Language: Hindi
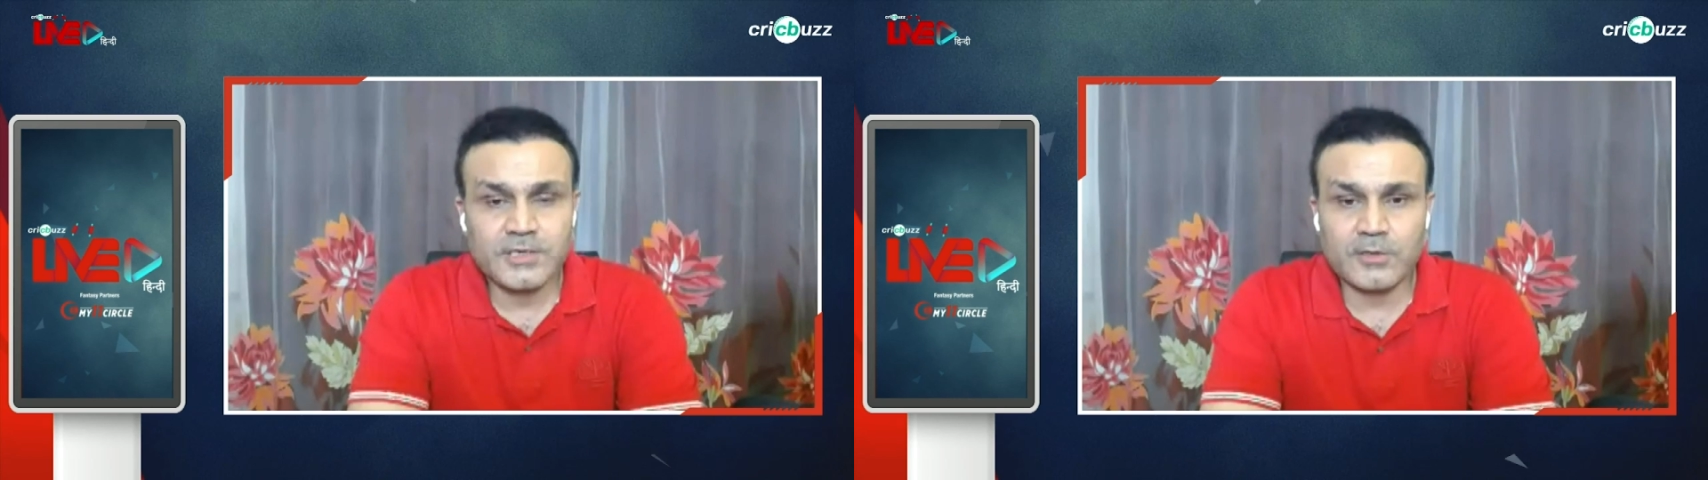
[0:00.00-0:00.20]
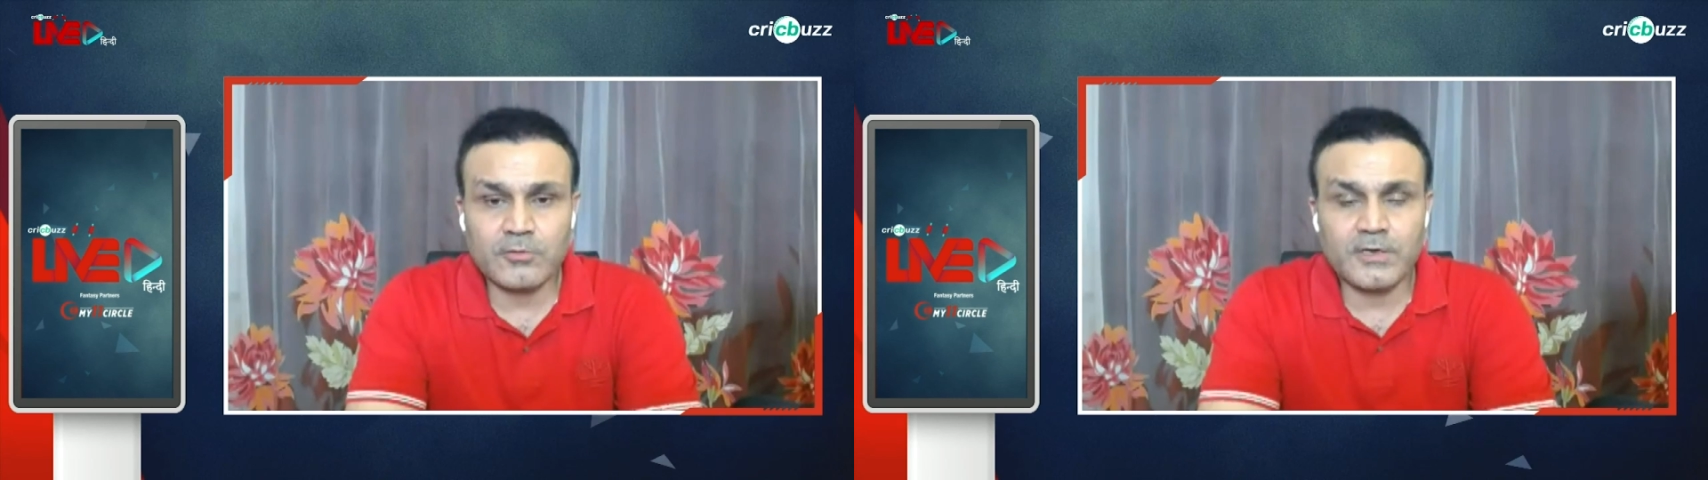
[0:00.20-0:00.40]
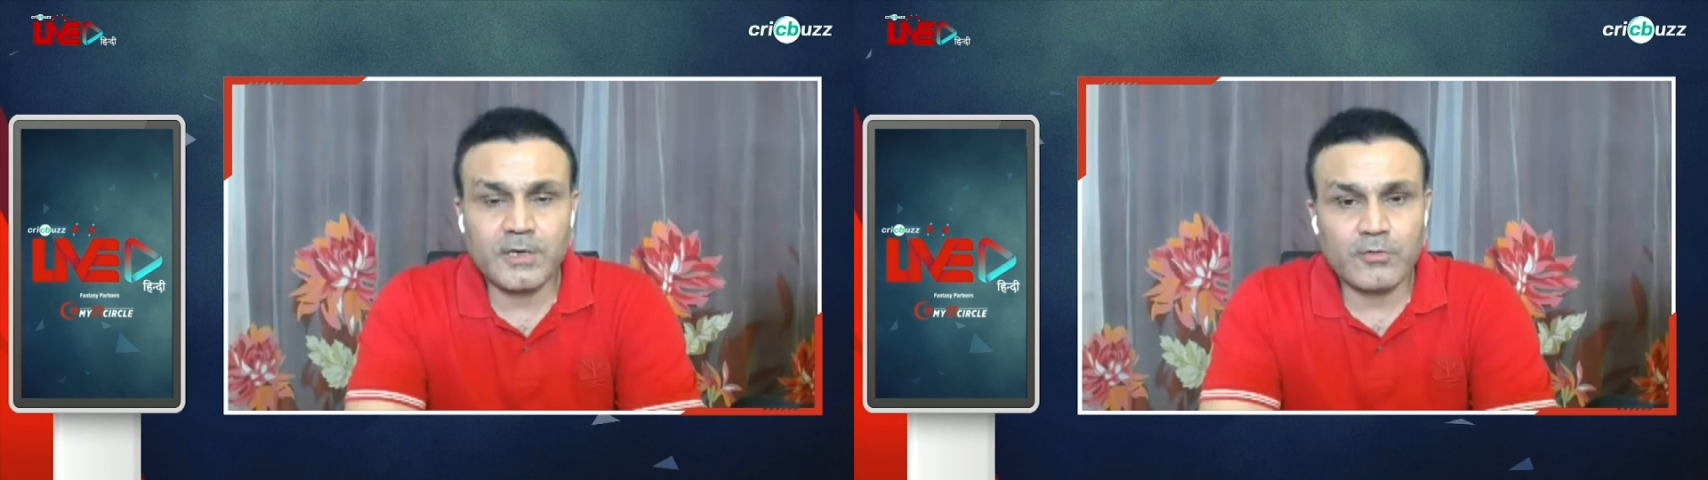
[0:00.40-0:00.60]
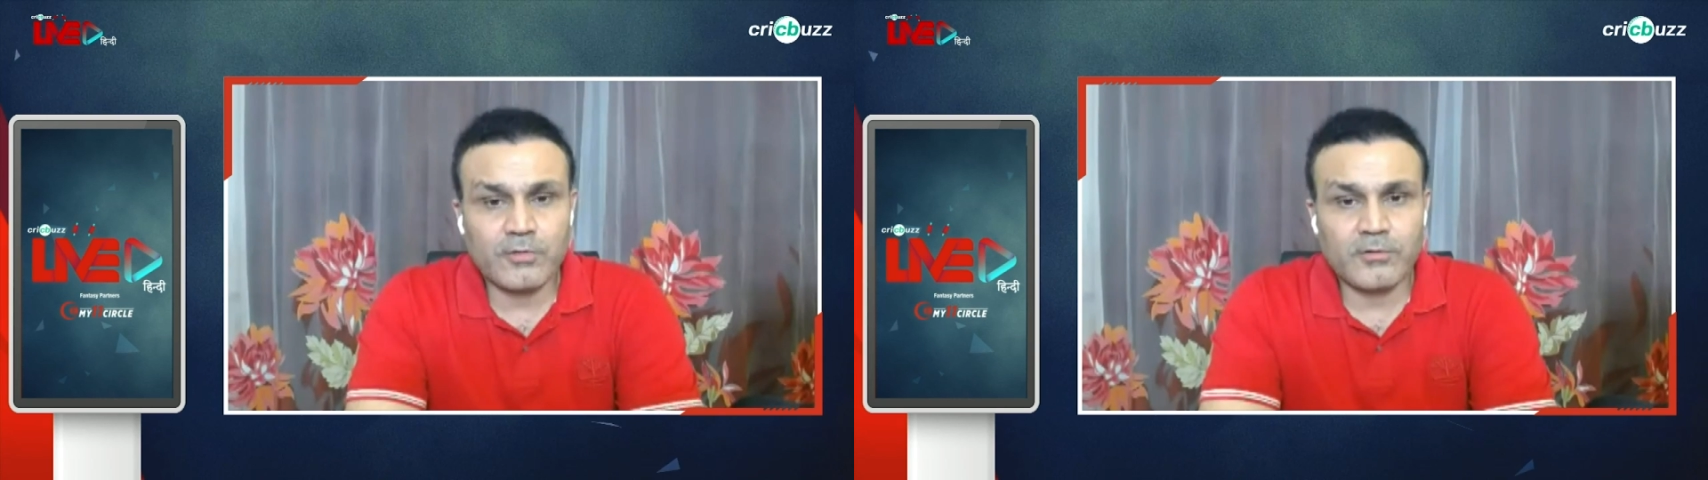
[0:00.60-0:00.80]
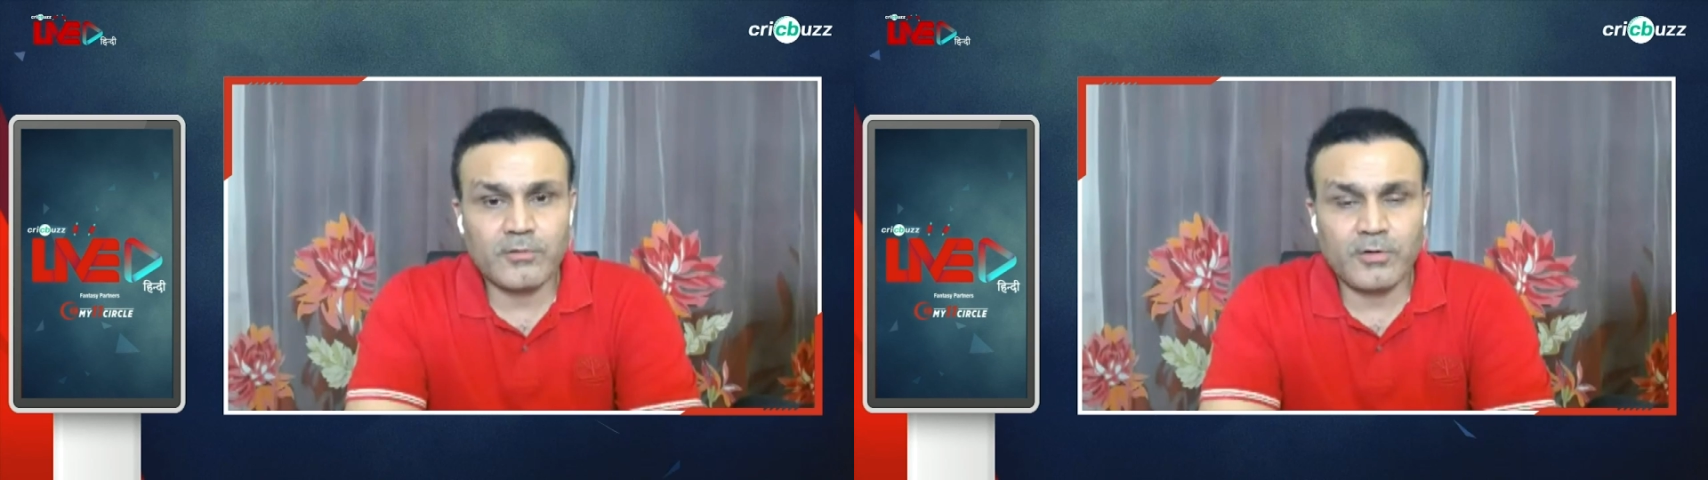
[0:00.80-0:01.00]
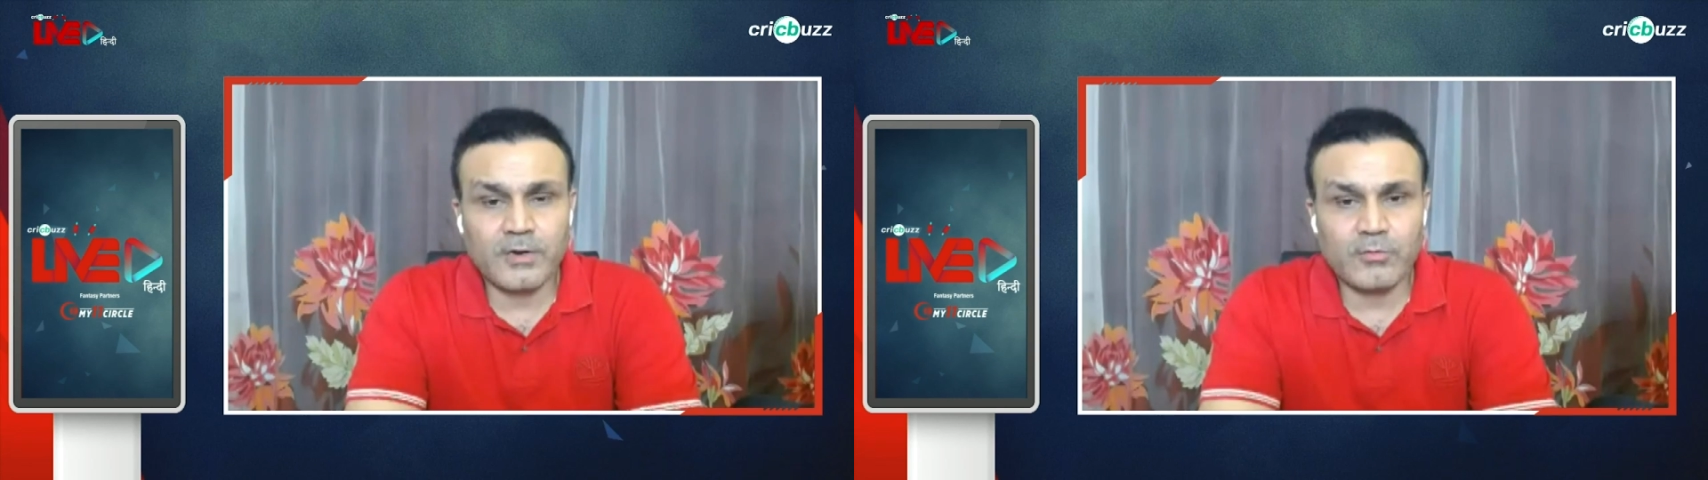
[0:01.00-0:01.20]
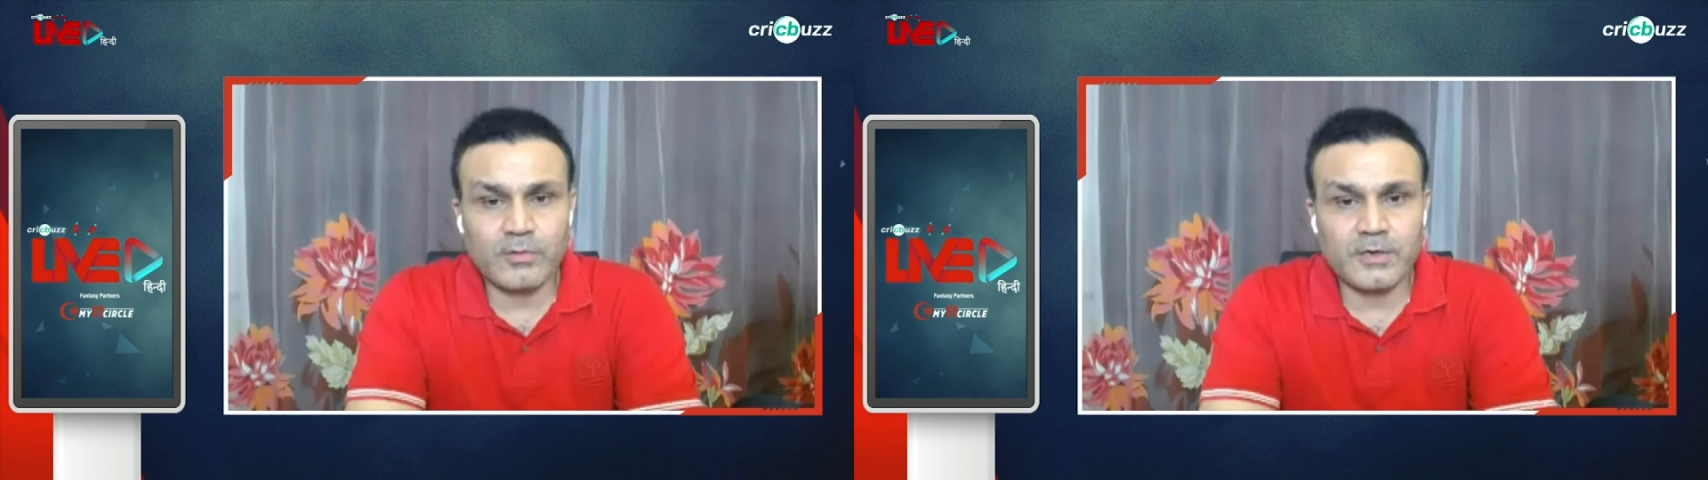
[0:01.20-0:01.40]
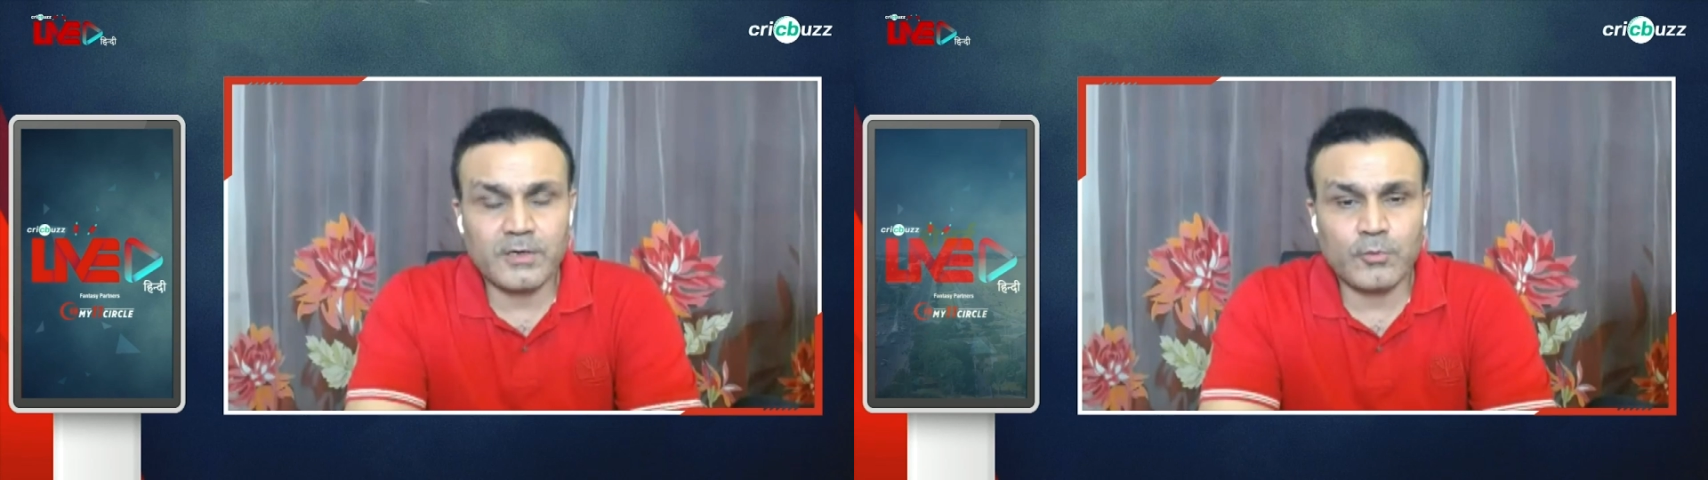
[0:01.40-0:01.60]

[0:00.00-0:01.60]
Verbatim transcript: शार्दुल ठाकुर नो डाउट